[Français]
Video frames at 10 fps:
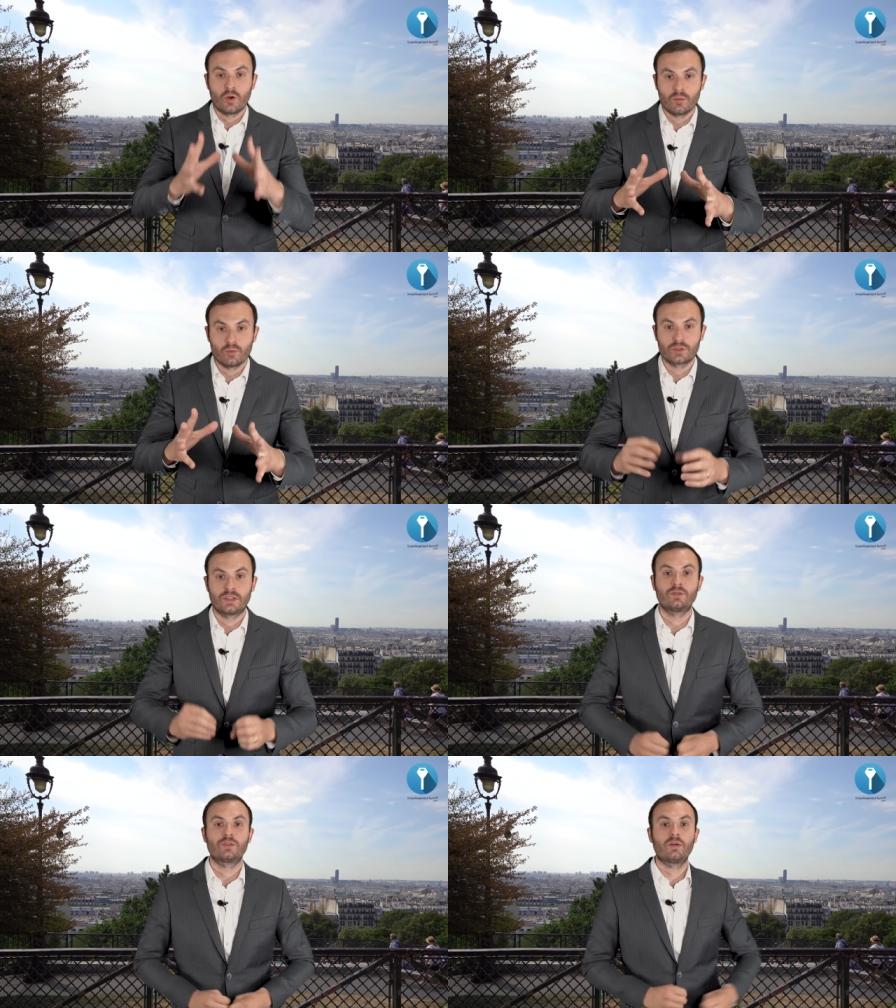
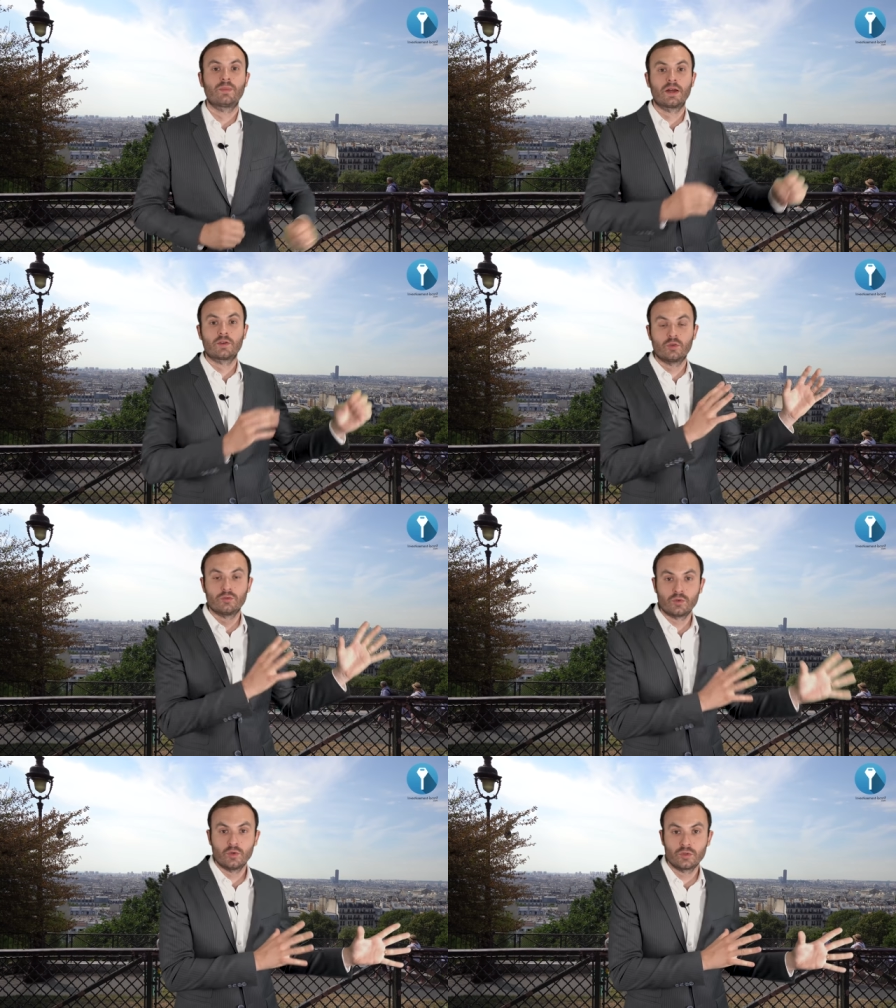remboursez vos emprunts, que
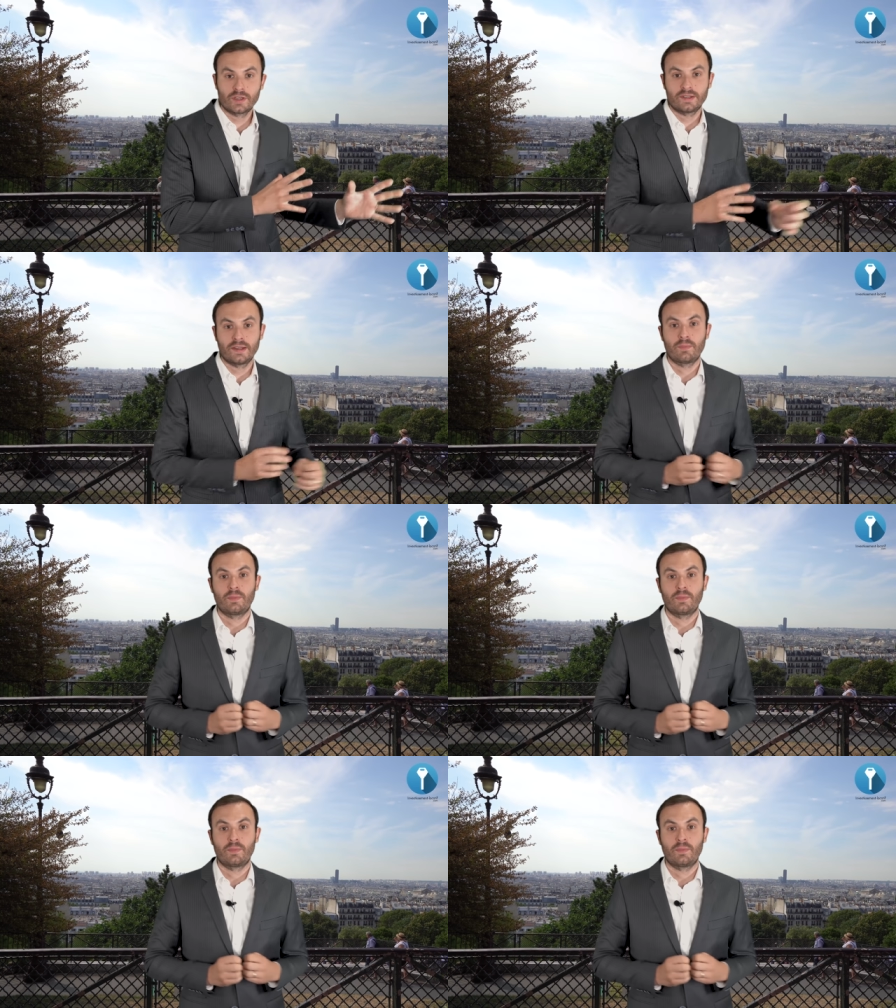vos locataires